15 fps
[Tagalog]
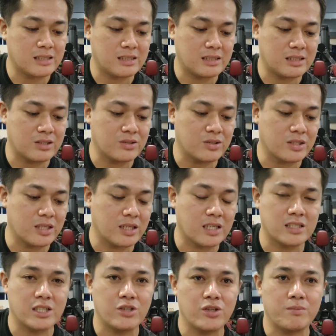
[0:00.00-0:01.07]
sagutin
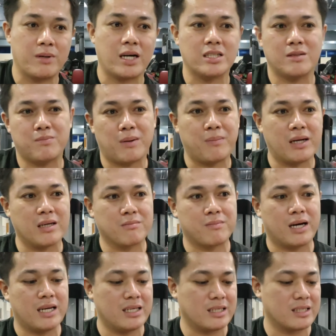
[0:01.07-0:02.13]
kasi yung iba kasi
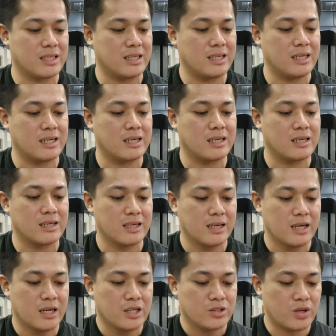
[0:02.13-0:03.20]
pabalik-balik na lang. Eh.
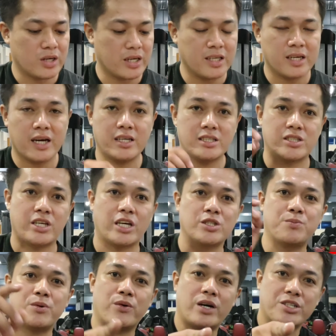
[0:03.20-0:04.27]
So again guys, thanks for